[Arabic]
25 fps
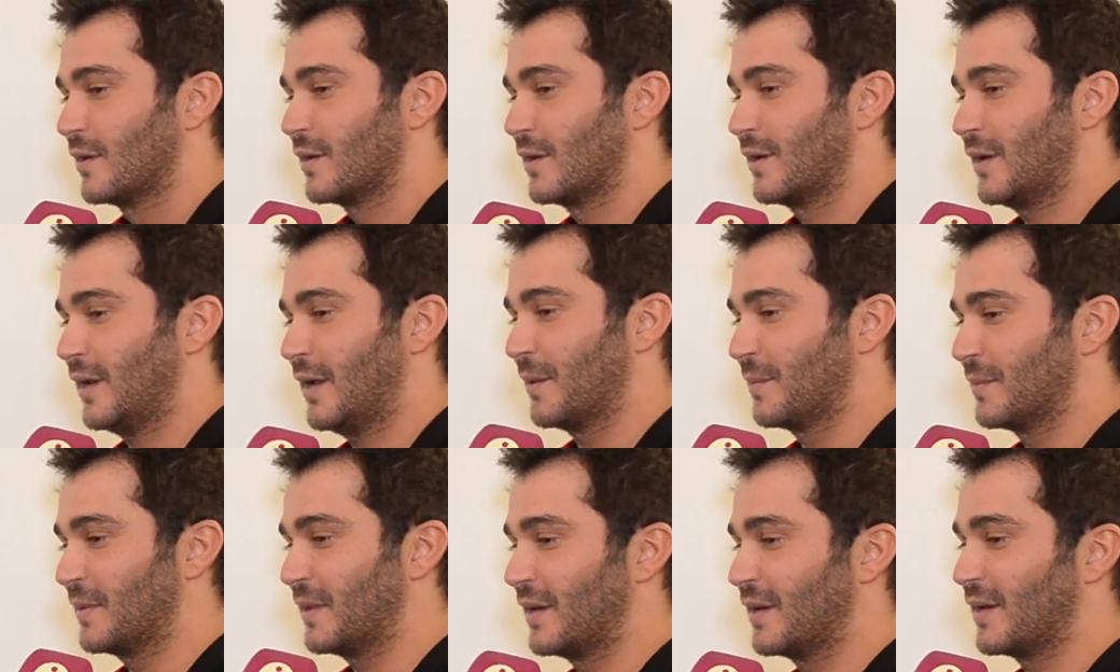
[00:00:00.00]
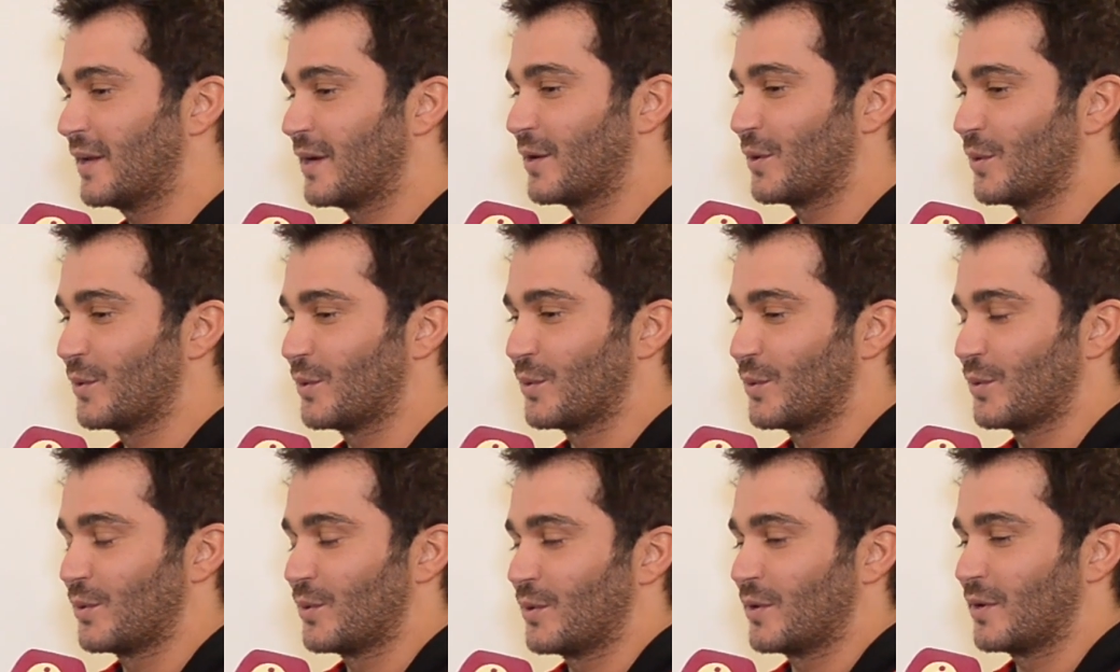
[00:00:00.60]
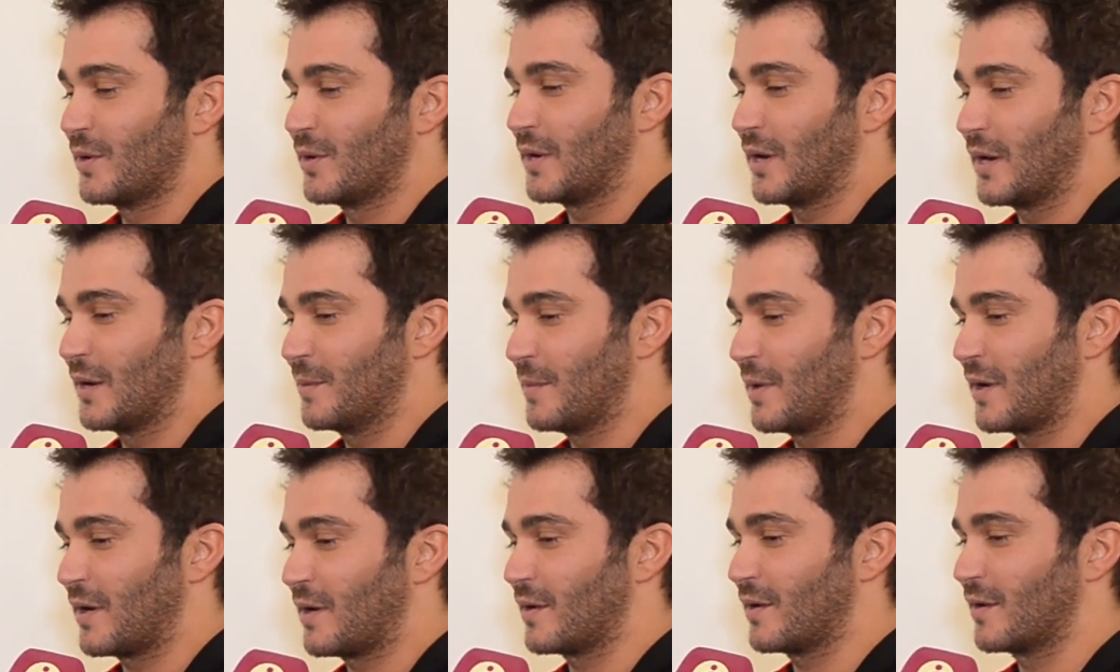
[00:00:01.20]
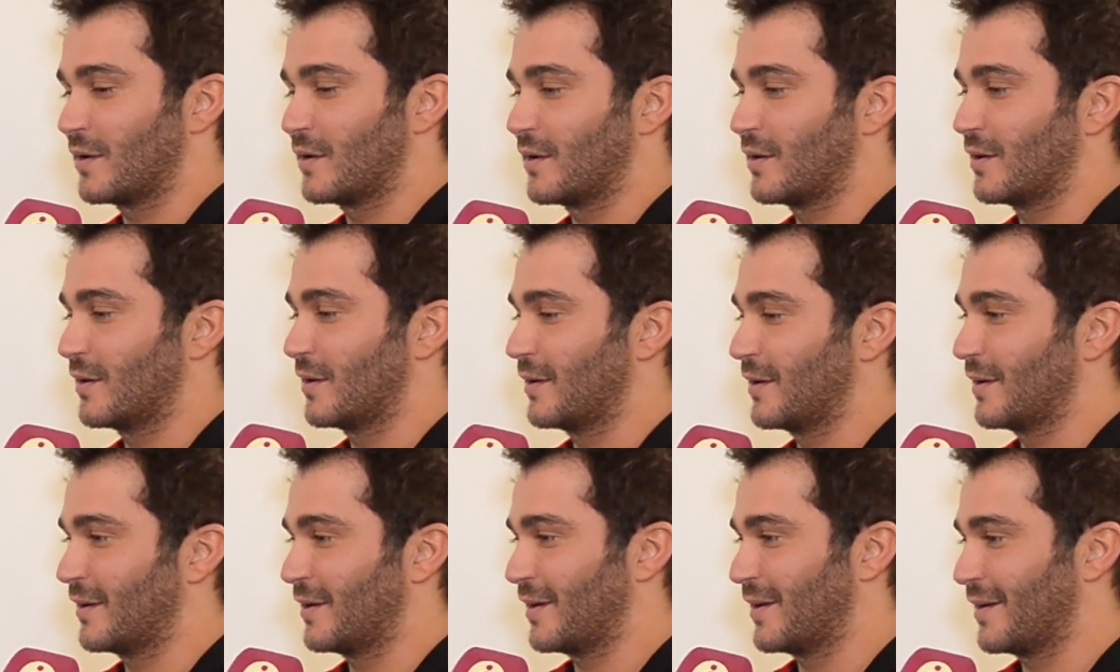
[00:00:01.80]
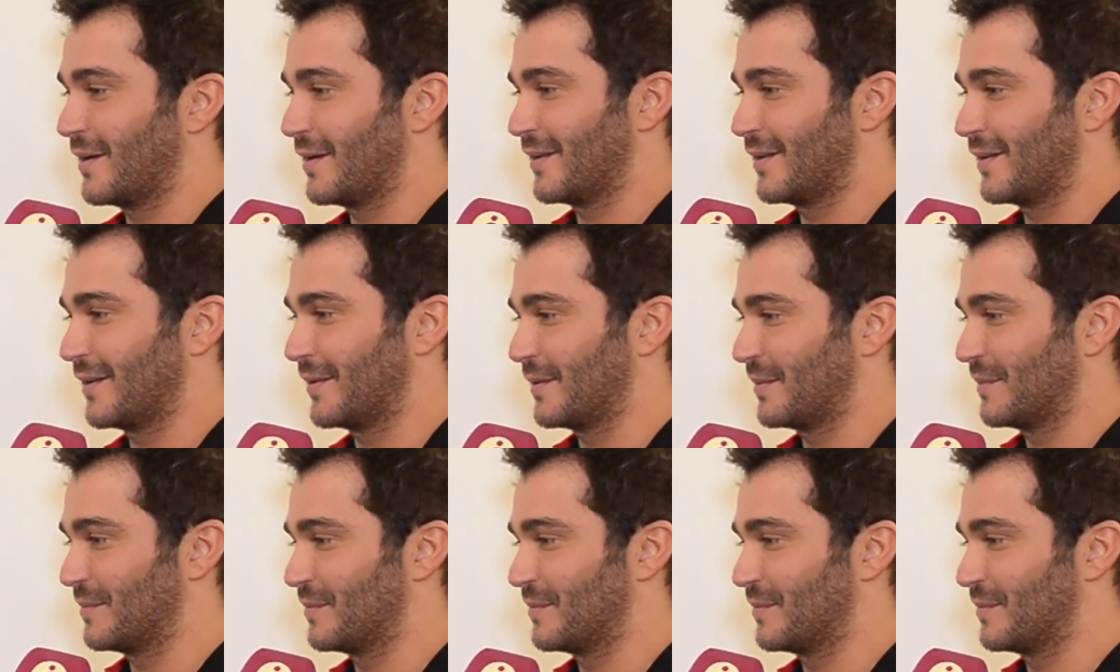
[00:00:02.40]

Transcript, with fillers: الحمد لله انه هالمره آه،